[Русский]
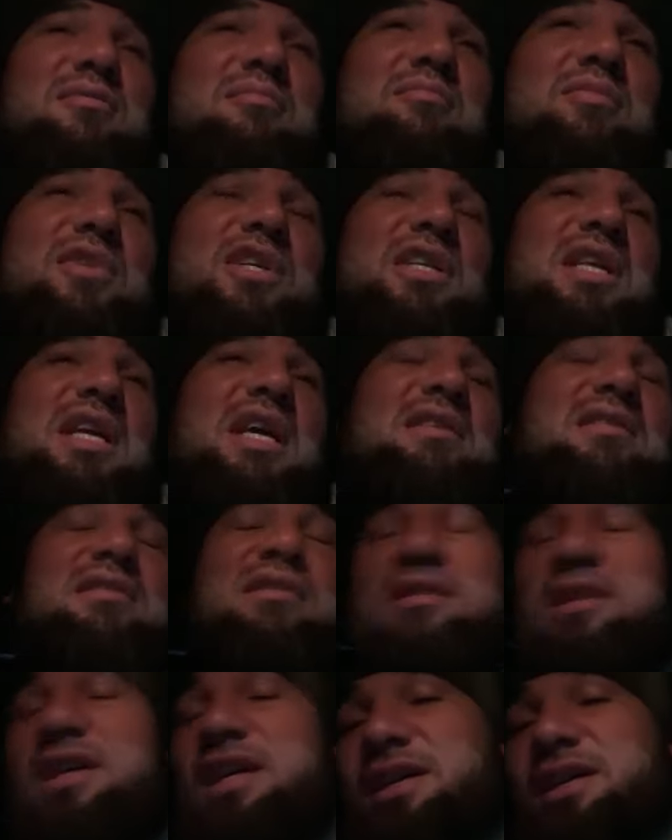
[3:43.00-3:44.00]
Блин, я не
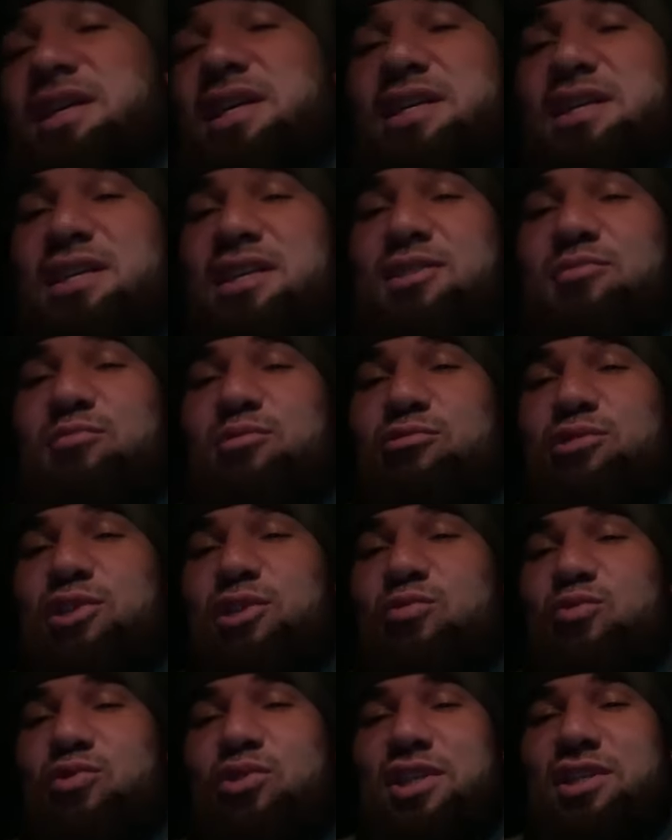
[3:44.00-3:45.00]
знаю, как этим
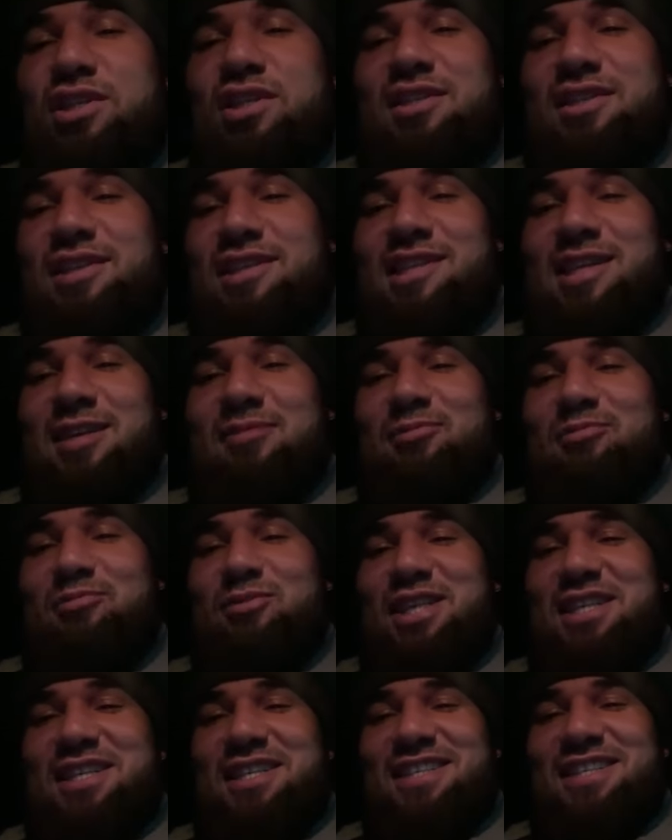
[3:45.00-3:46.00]
людям угодить на самом
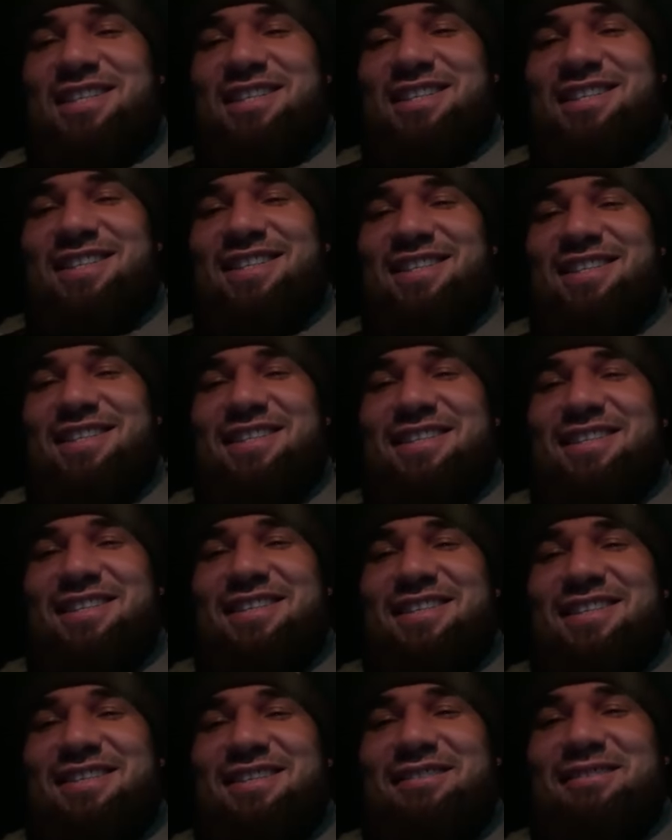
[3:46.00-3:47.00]
деле.
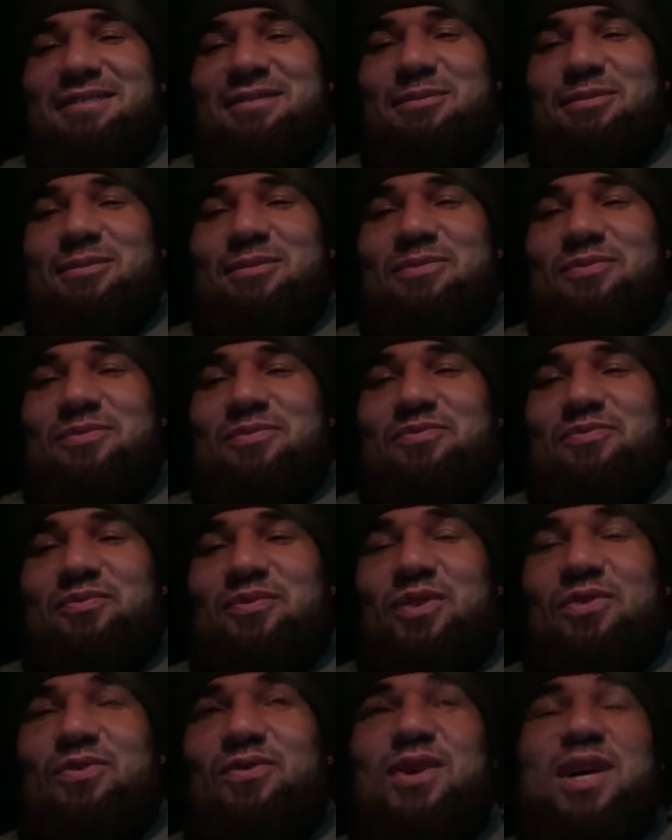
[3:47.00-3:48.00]
Никак.
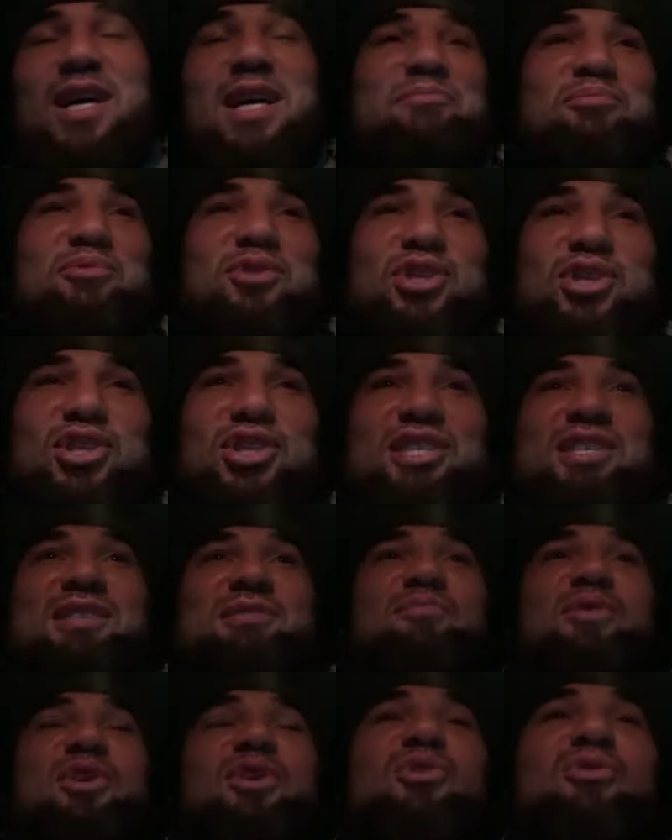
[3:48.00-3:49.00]
Вообще,
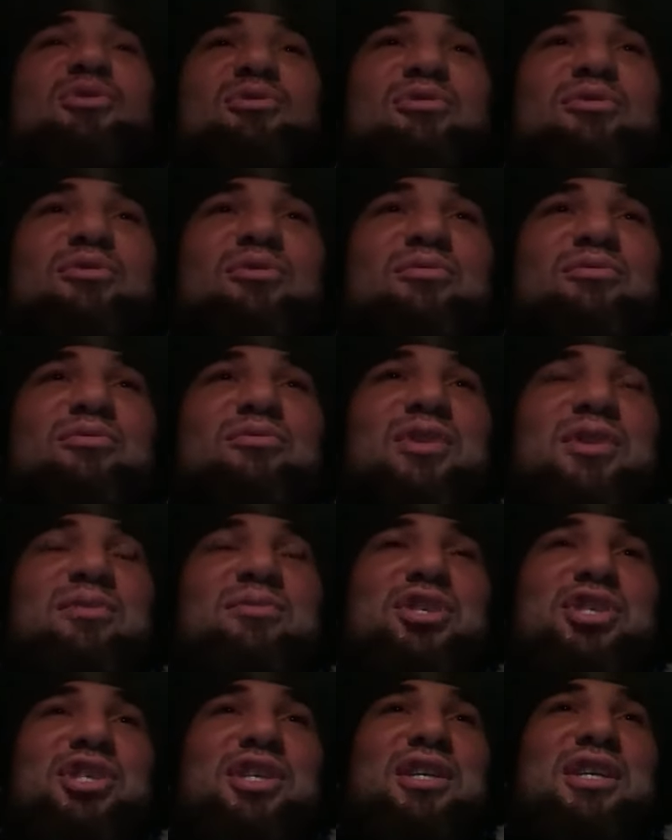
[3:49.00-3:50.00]
походу,
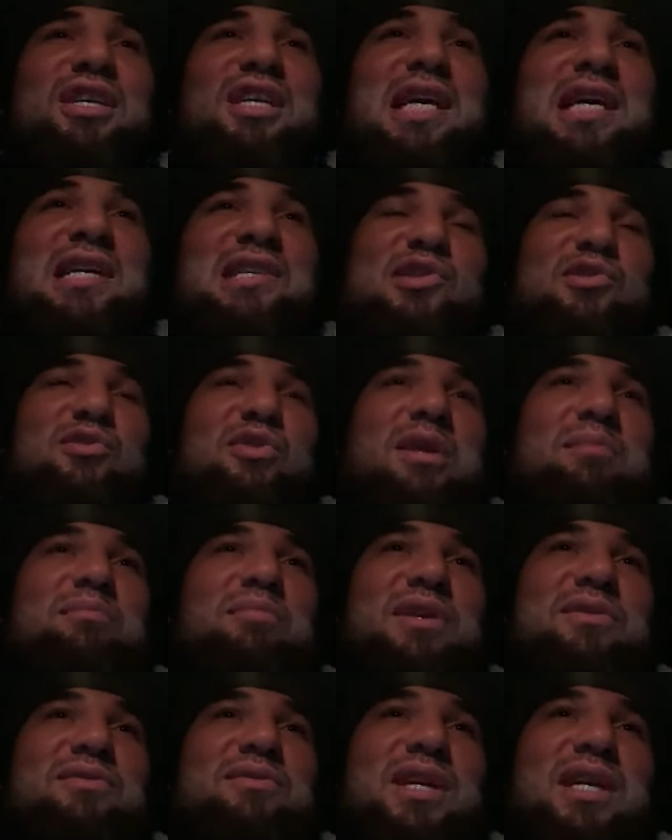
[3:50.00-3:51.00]
вообще грязью
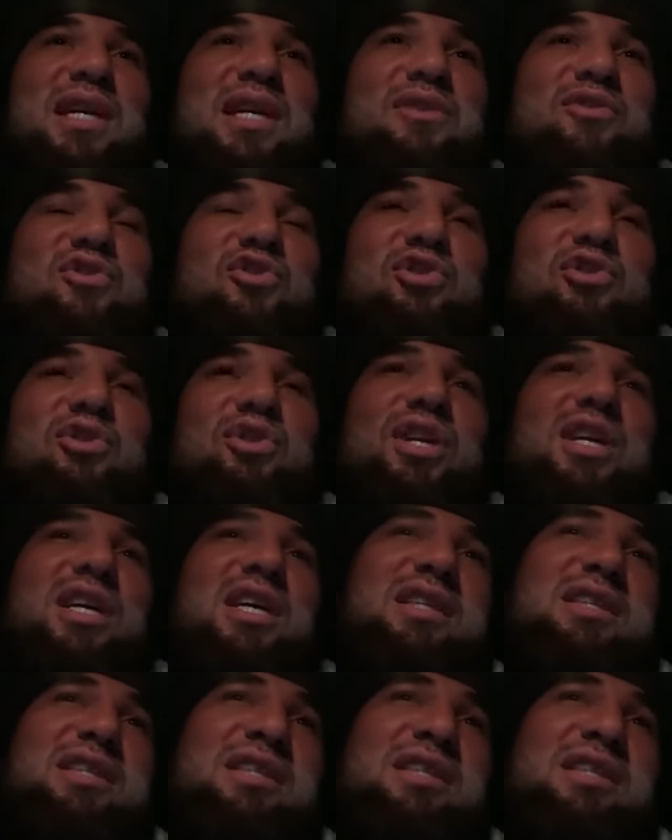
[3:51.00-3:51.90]
обливает, что я